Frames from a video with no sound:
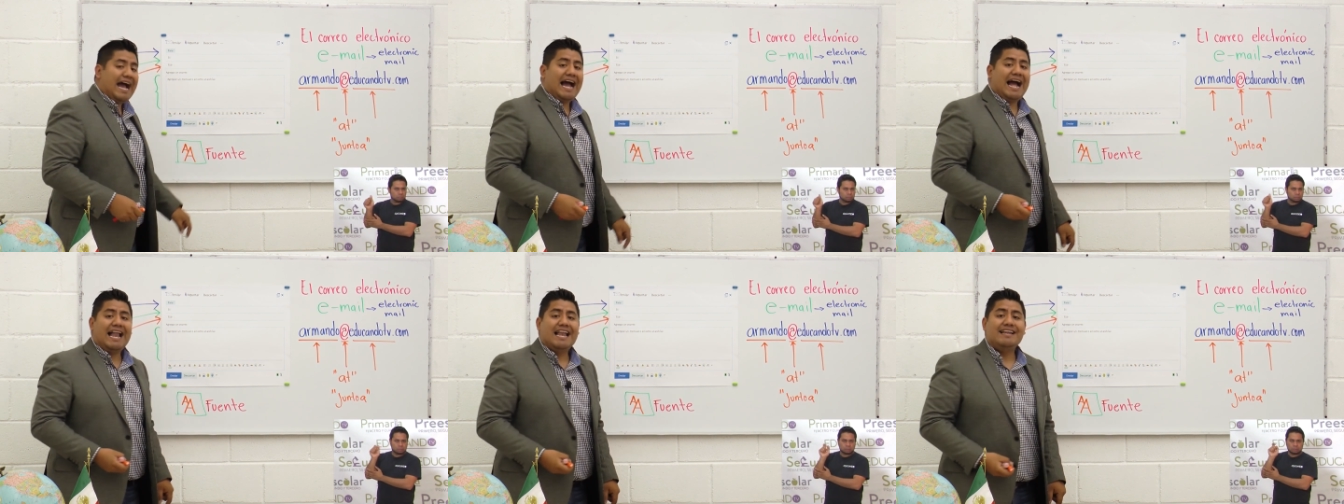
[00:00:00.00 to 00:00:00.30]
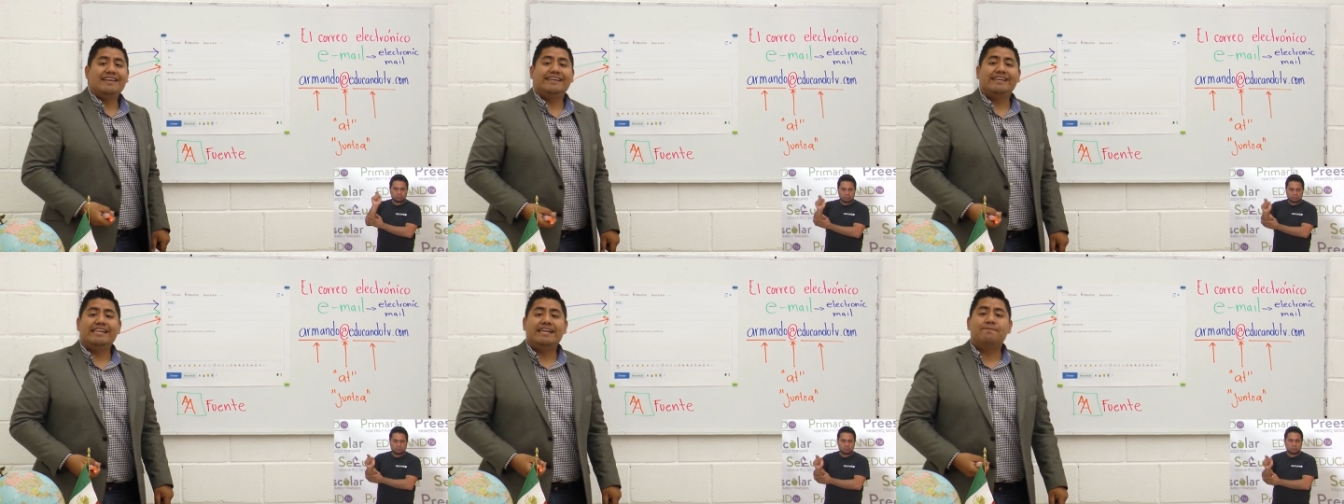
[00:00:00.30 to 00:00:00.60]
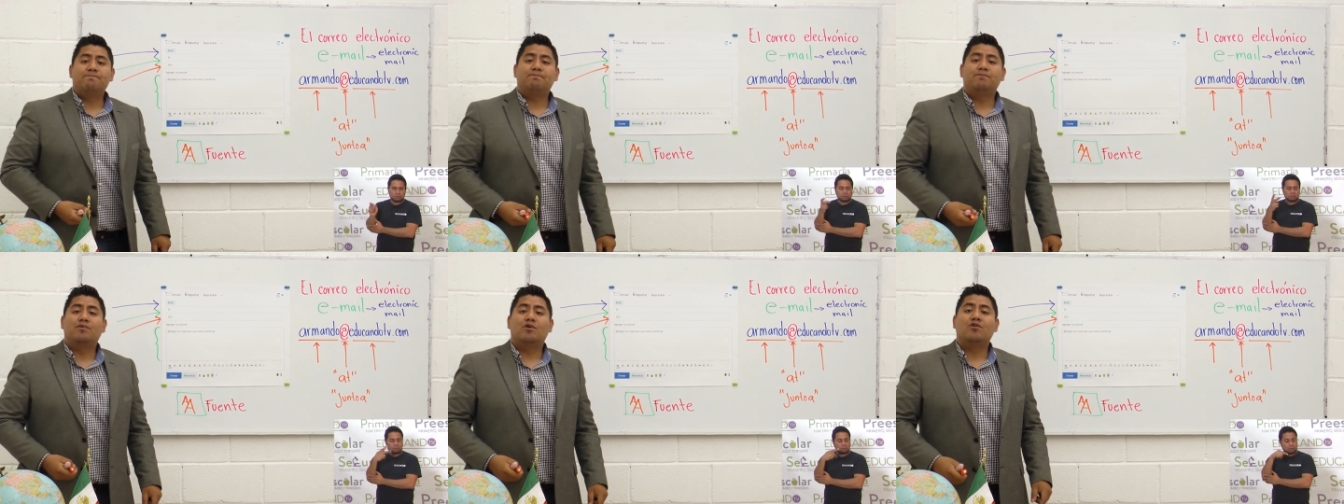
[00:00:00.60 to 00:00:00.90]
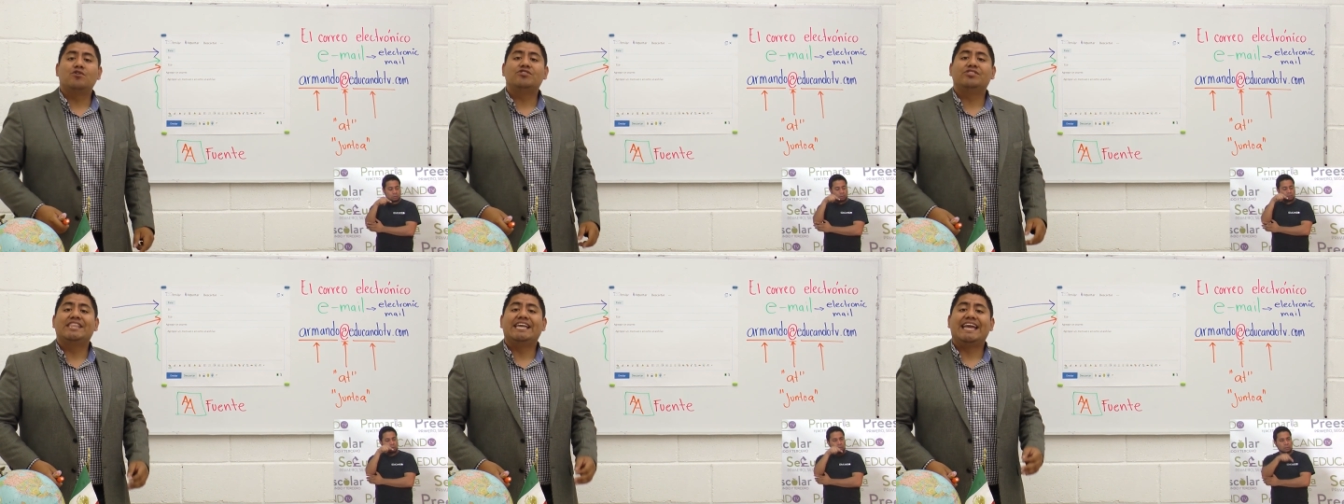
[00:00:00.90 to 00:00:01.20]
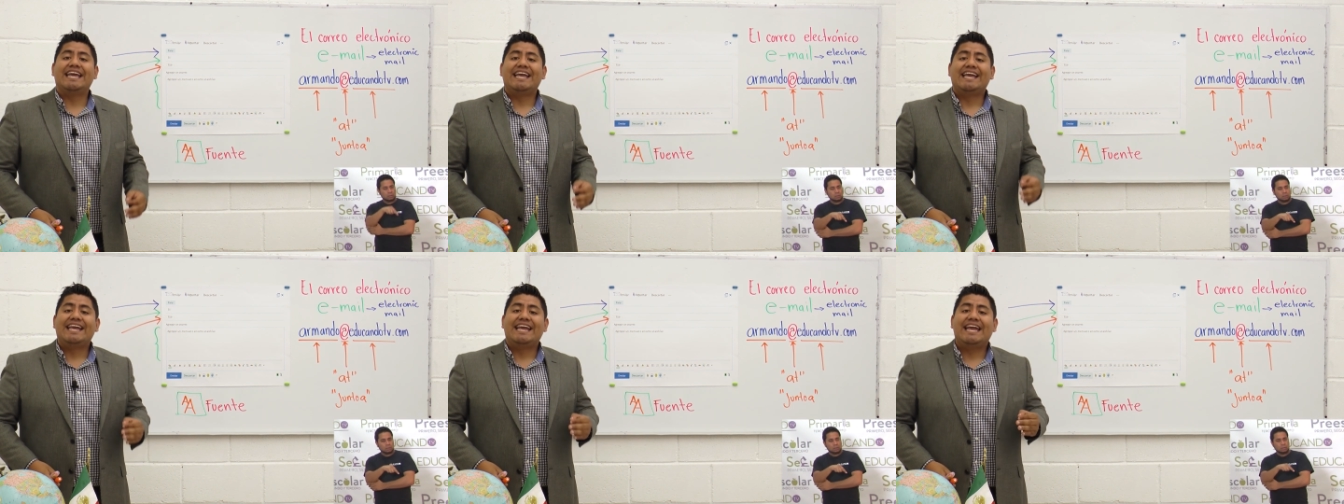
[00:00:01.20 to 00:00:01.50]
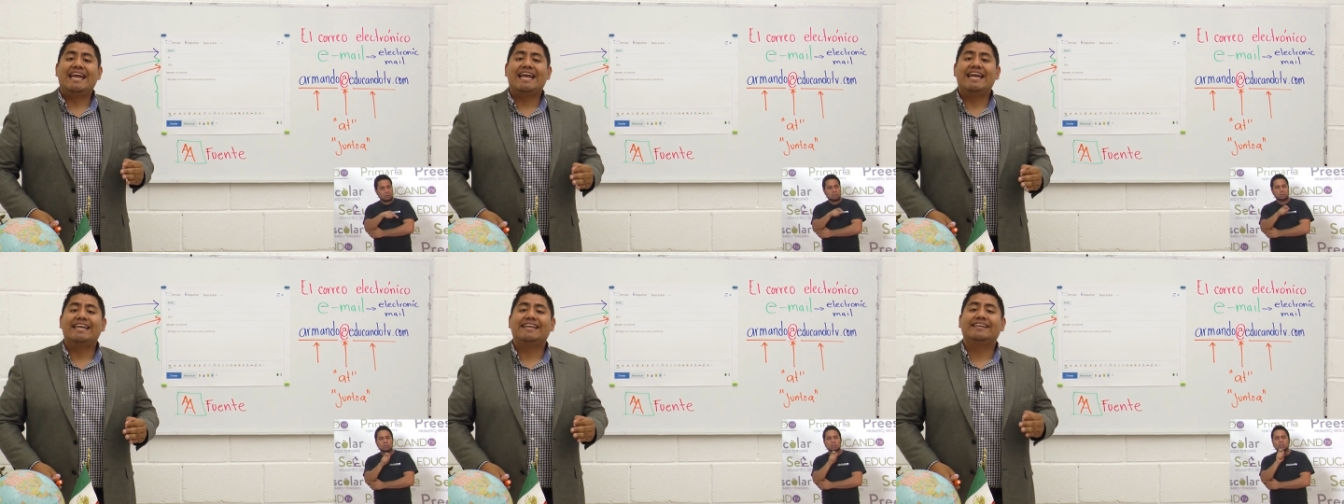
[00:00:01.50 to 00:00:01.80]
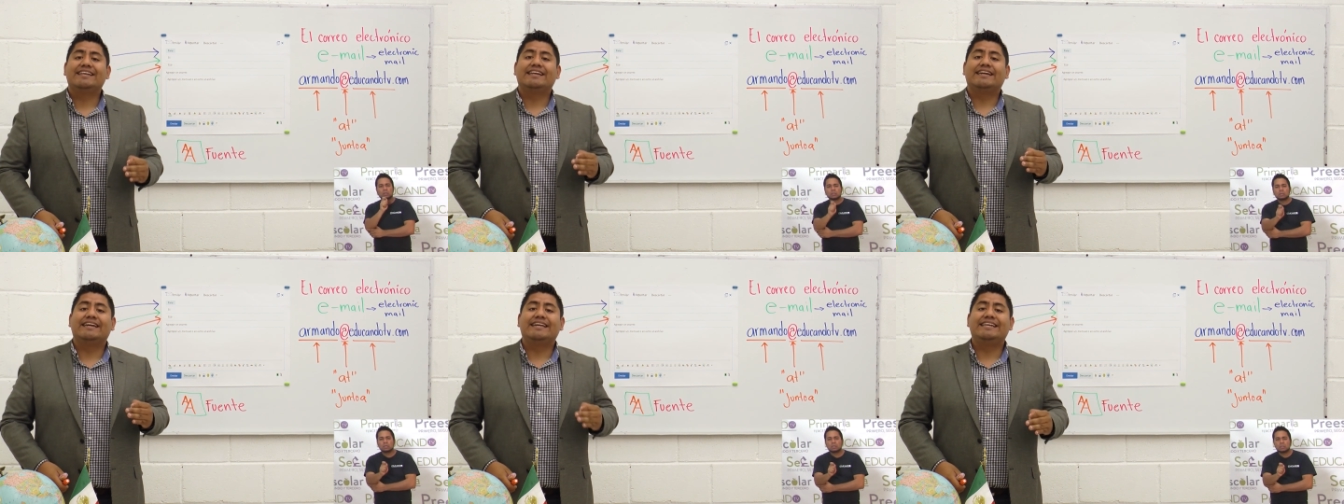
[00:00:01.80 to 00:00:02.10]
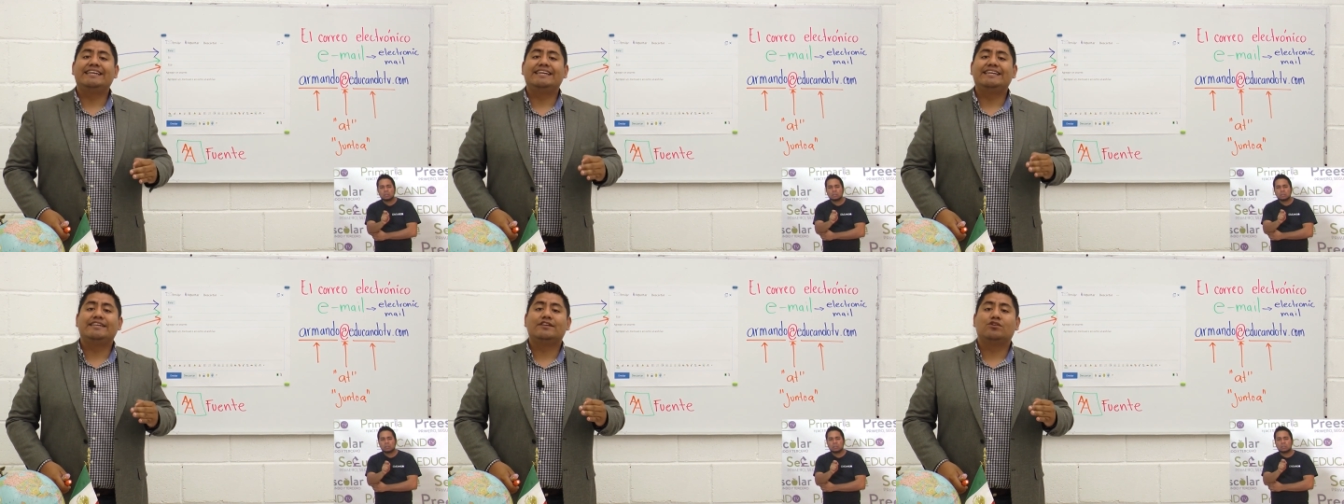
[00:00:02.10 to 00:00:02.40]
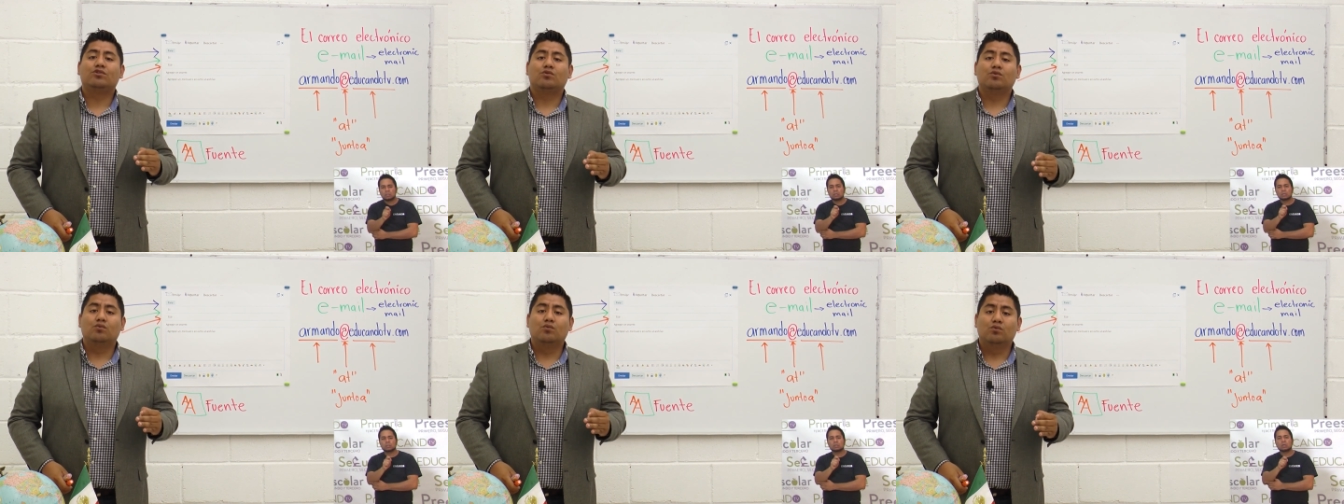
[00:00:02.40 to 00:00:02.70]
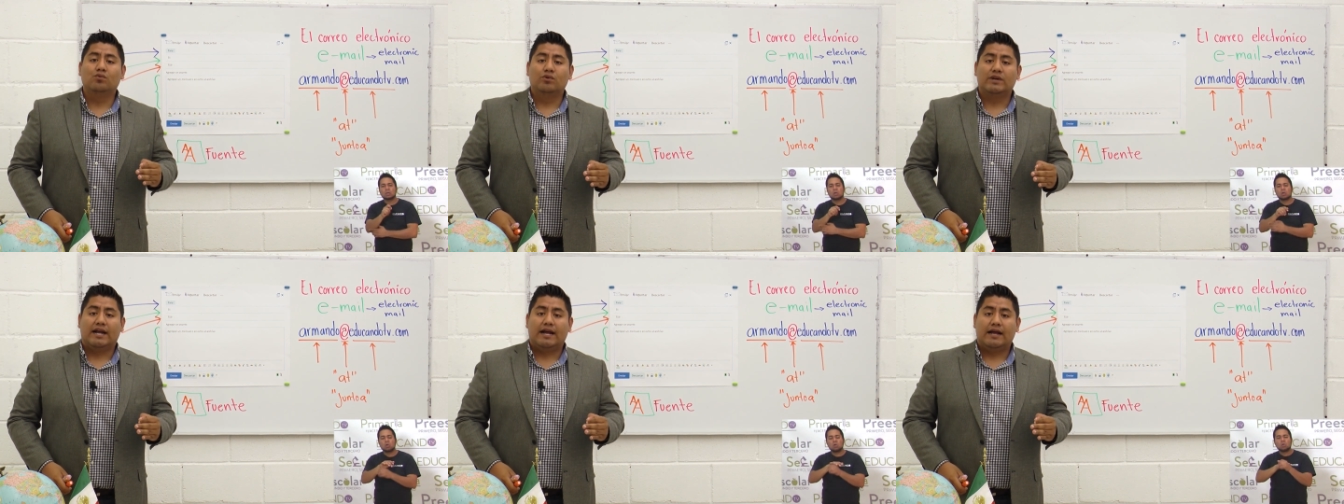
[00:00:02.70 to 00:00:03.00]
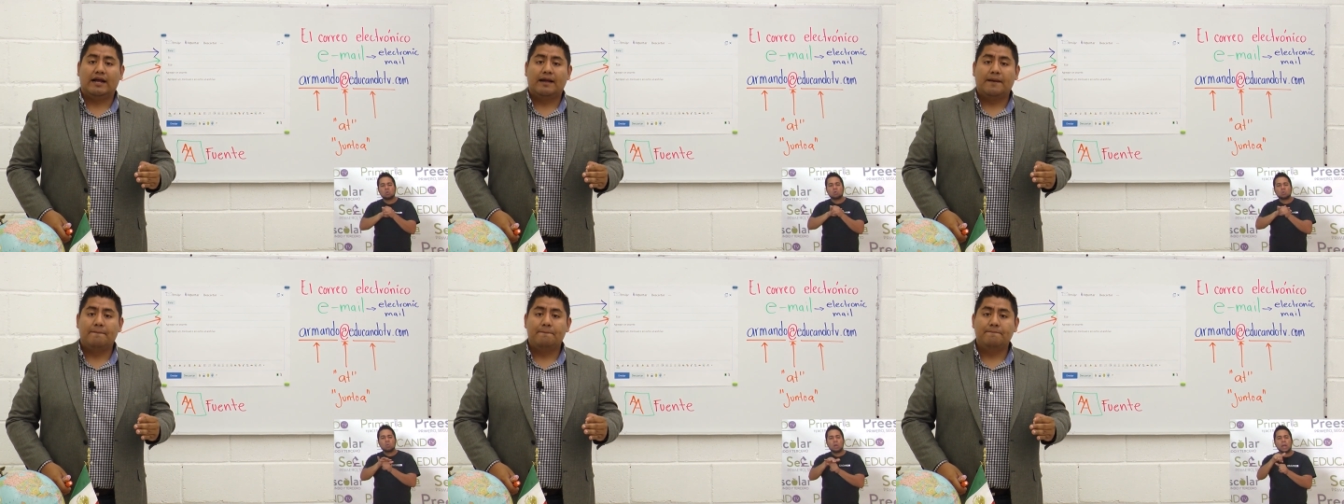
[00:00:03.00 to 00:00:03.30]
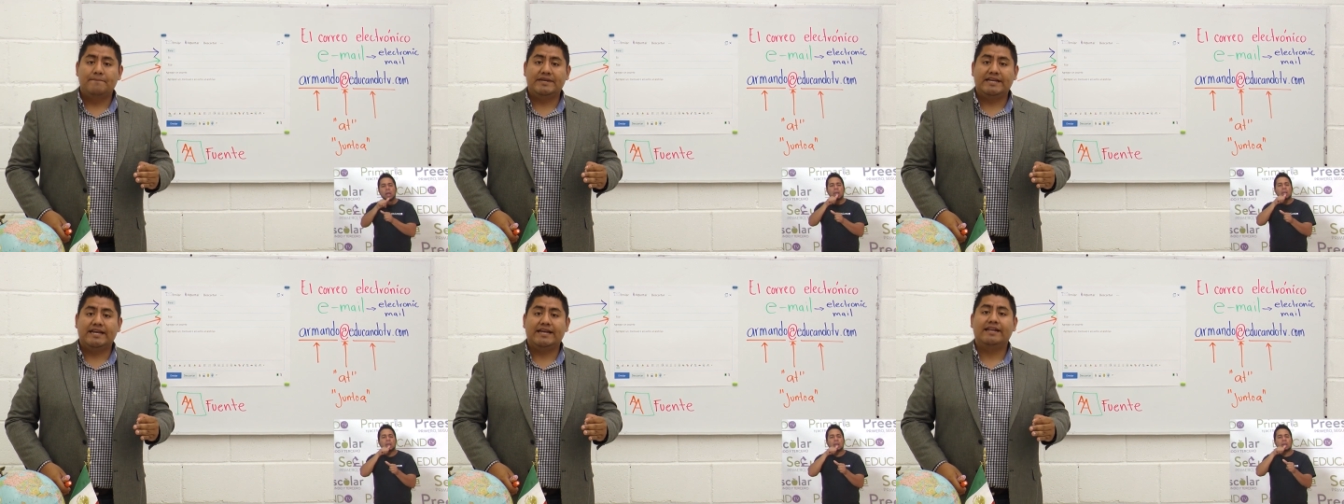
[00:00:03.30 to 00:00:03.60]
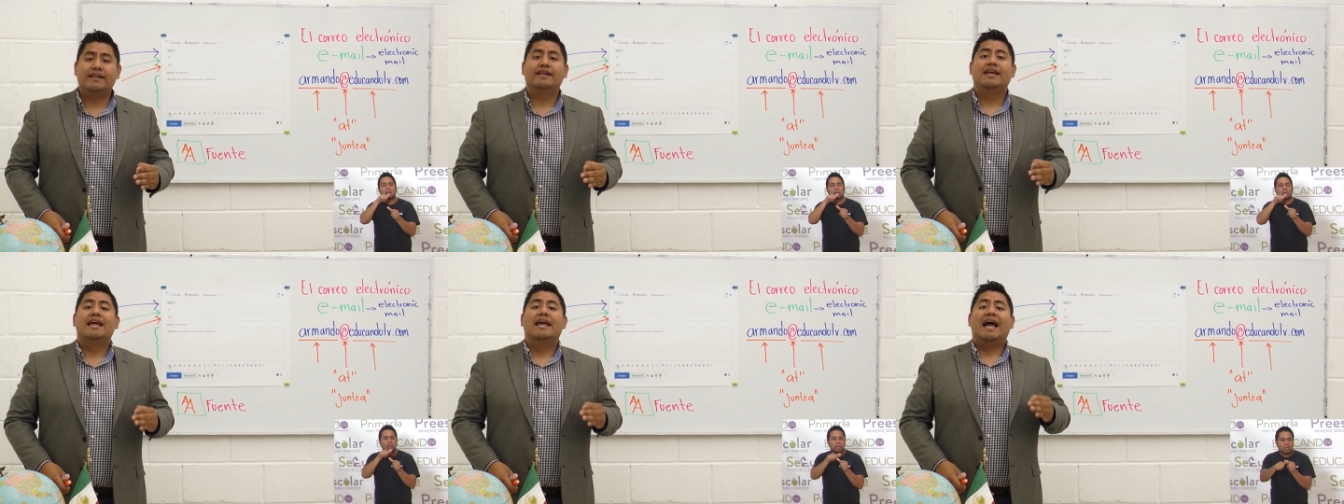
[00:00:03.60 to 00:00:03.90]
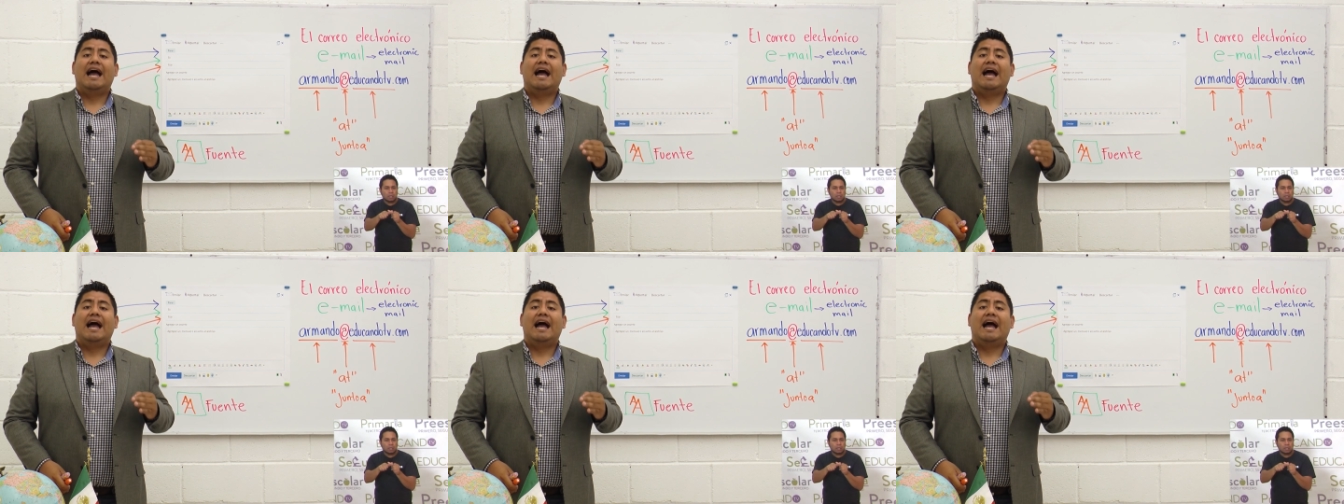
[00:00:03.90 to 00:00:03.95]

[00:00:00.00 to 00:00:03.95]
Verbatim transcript: al tipo de escritura, ¿bien?